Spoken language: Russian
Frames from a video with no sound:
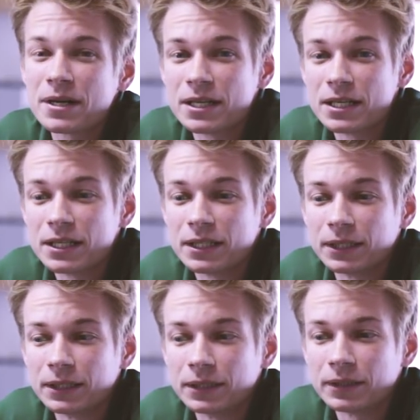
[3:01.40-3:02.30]

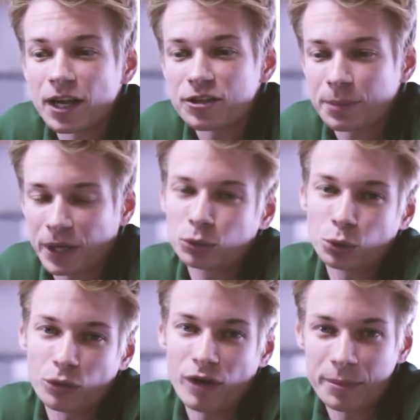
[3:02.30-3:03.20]
э,
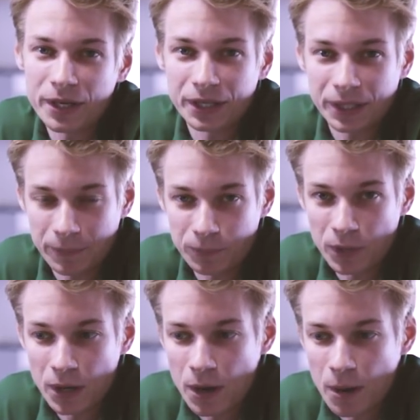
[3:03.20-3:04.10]
аспирантуру в Америке
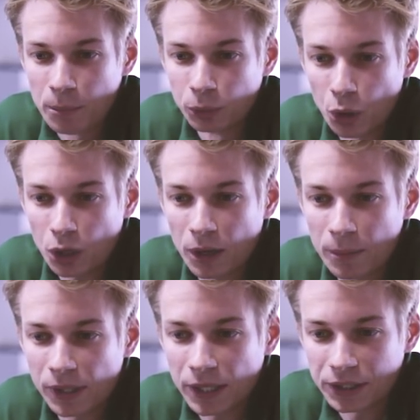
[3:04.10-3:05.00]
много
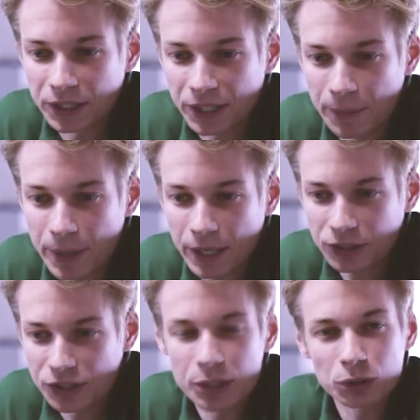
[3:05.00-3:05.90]
молодых ребят,
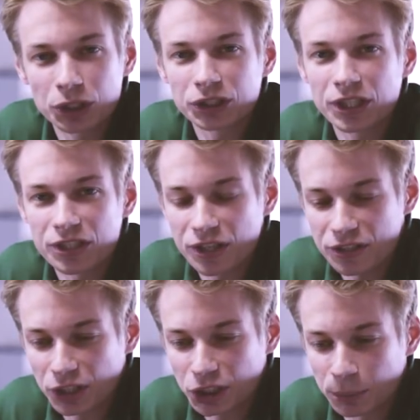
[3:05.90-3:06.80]
и девушек, кстати,
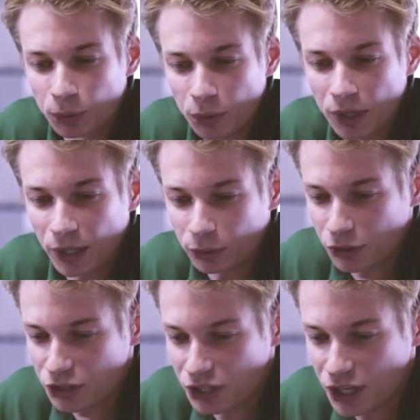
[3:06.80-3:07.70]
достаточно много, которые
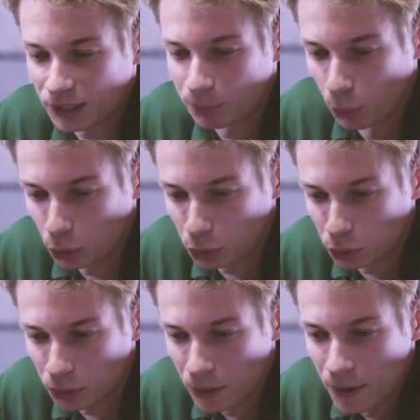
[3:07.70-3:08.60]
сидят,
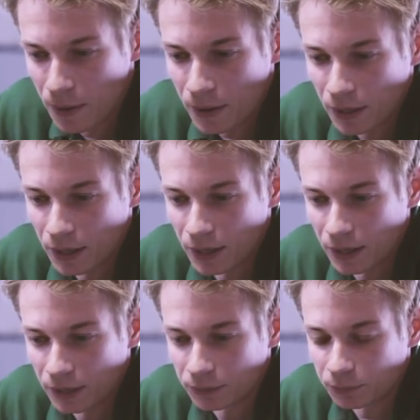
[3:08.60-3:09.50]
ботают
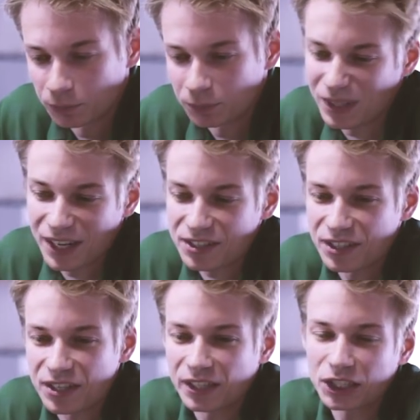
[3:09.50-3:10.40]
э, разные
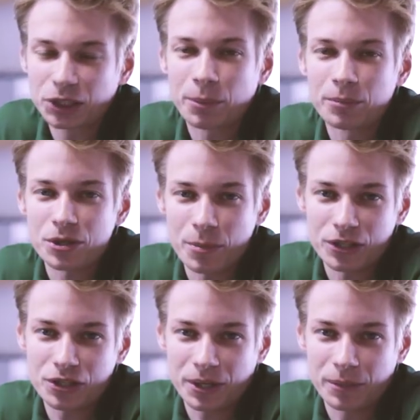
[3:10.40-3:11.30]
задачи по
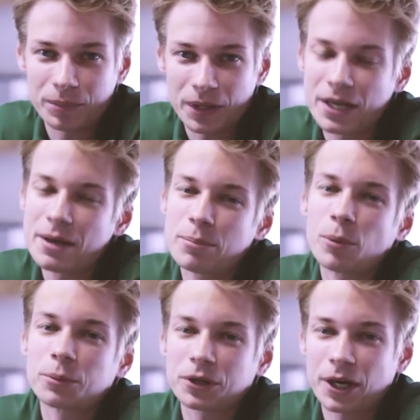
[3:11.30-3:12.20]
математике и по
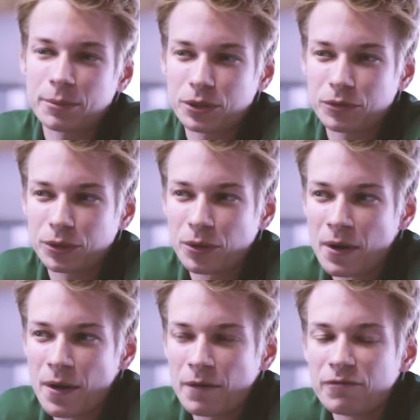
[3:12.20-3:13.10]
программированию.
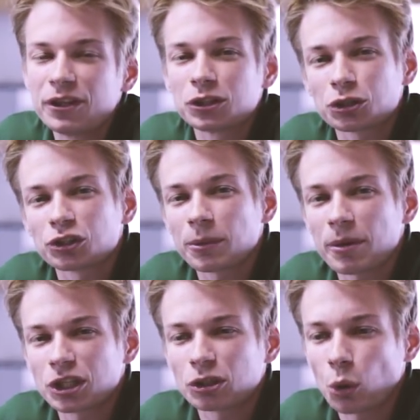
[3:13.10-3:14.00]
Видно, что
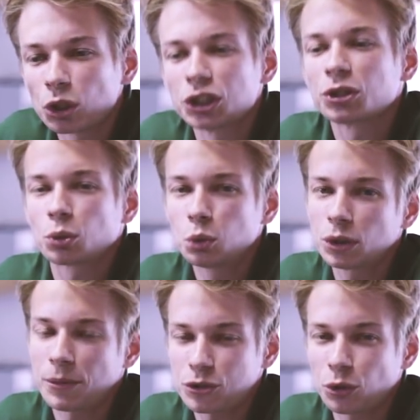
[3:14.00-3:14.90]
соображают очень круто,
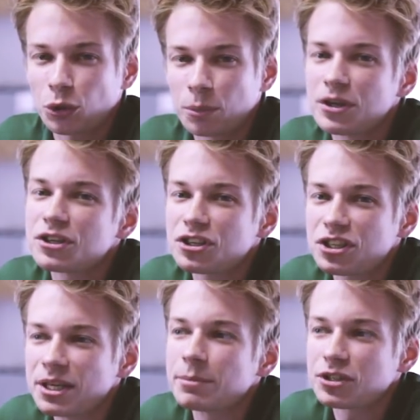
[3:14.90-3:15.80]
поскольку мы с
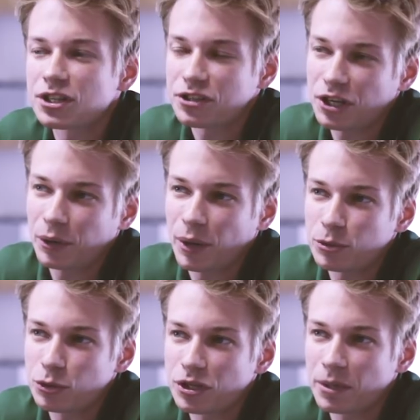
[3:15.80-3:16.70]
ними, с несколькими
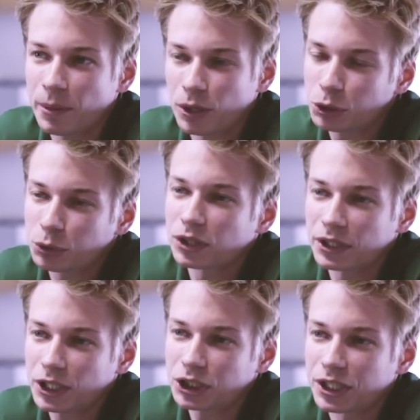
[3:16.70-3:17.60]
обсудили парочку
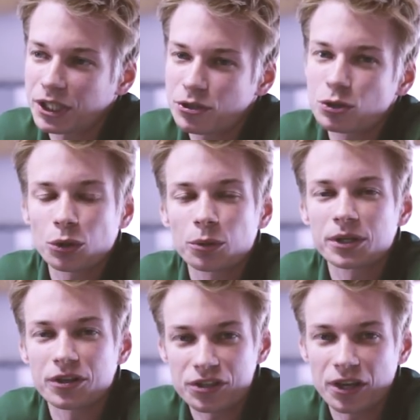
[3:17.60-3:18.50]
задач, они здорово
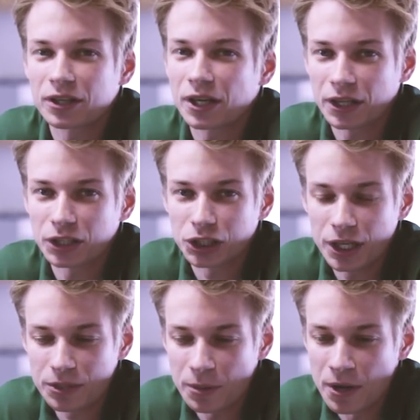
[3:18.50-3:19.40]
мне рассказали, как
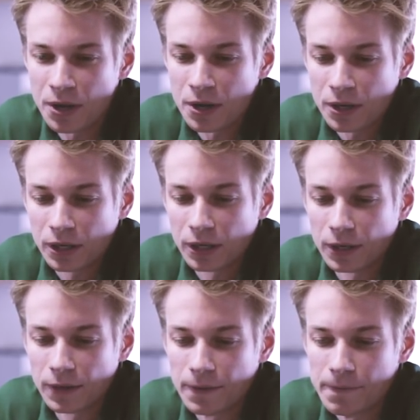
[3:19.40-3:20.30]
решать.
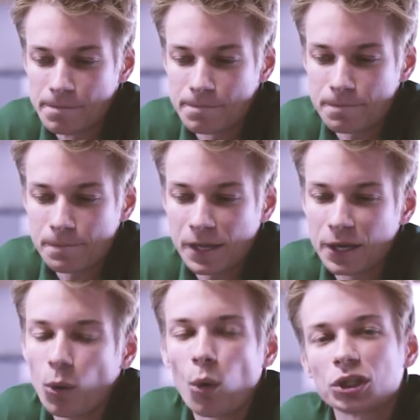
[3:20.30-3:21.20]
Э,
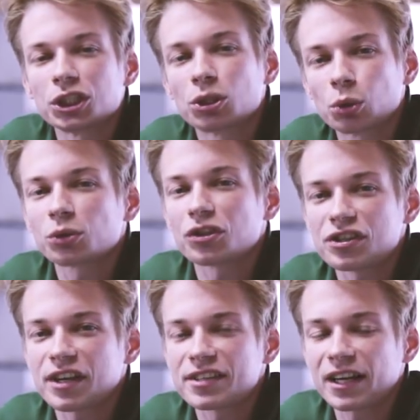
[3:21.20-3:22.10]
и очень круто
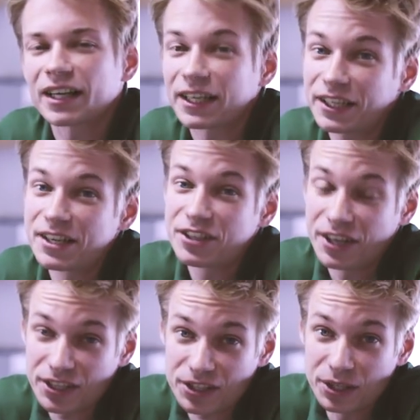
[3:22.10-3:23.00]
рассказали, какие
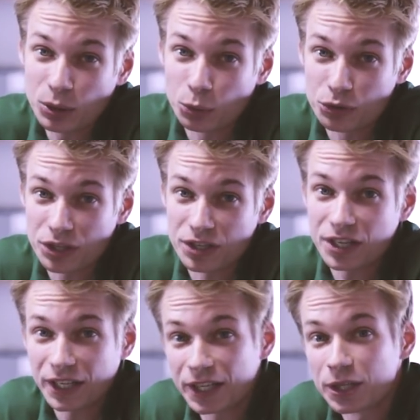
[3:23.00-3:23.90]
интересные курсы есть,
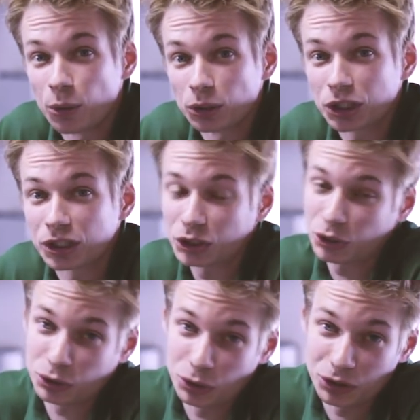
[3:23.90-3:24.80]
какие не очень, на что
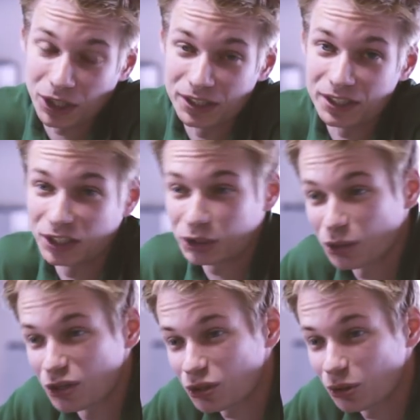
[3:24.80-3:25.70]
стоит ходить, на что
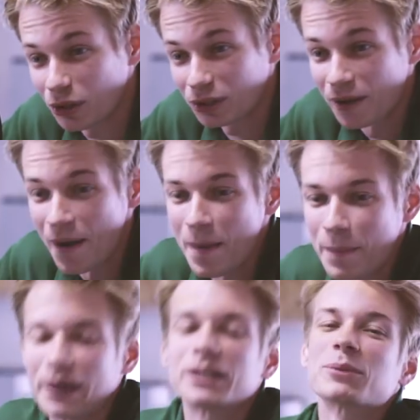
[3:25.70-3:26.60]
не стоит.
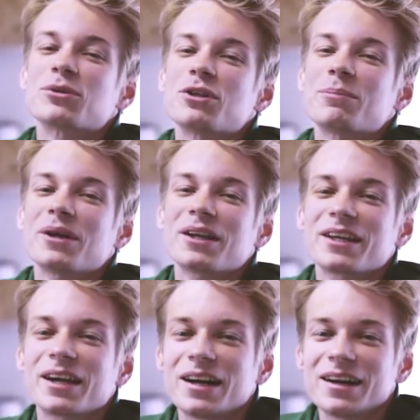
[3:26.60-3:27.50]
Поэтому теперь
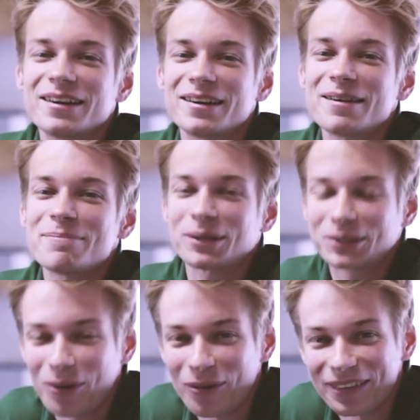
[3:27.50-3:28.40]
я
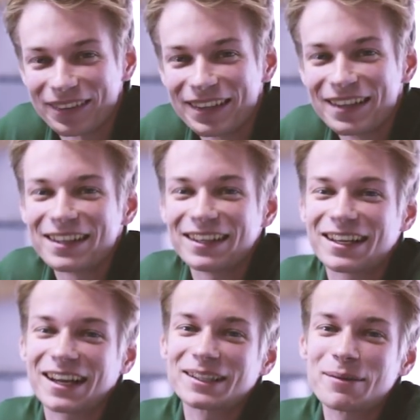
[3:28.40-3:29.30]
подкован. И
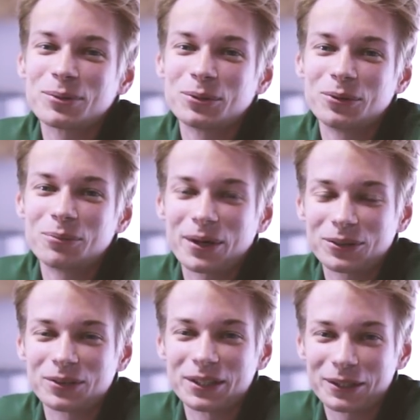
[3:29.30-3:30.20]
когда буду,
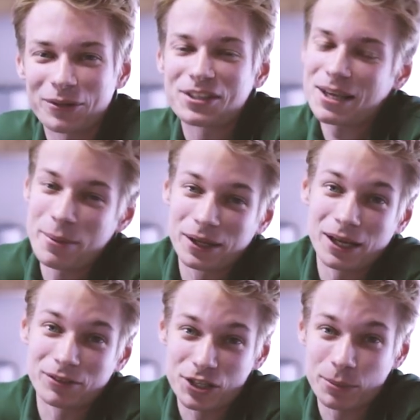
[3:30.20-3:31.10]
пойду на интервью, и самое
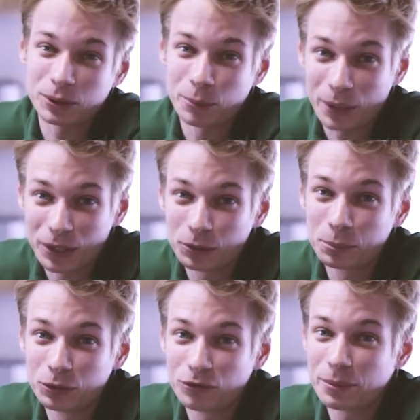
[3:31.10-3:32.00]
главное, если потом пройду,
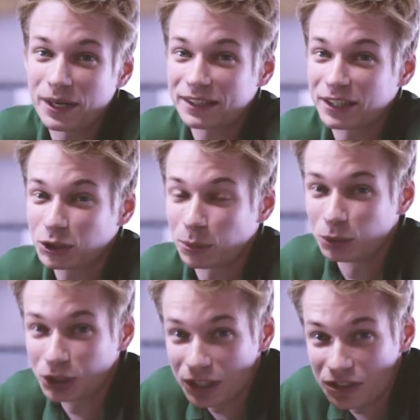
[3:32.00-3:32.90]
буду выбирать, на чем
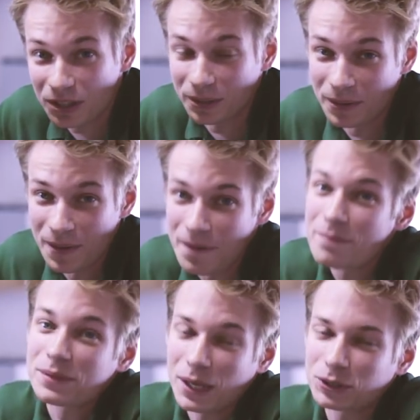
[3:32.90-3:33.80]
учиться –
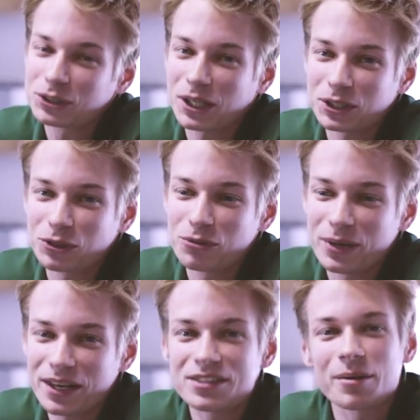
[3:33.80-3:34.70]
я уже знаю, что
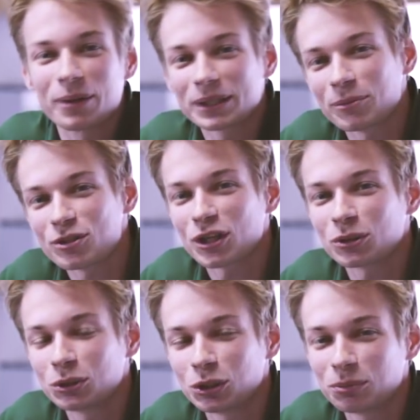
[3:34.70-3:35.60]
выбирать. Об этом
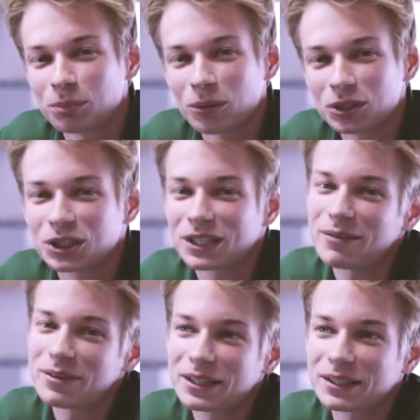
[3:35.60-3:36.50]
расскажу чуть позже,
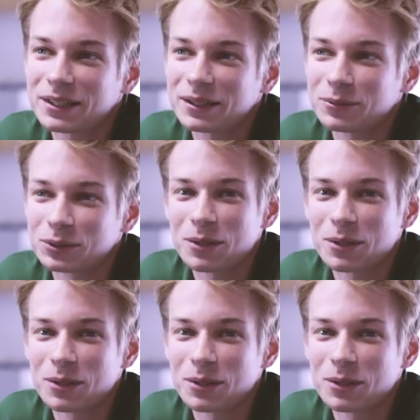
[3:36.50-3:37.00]
наверное, уже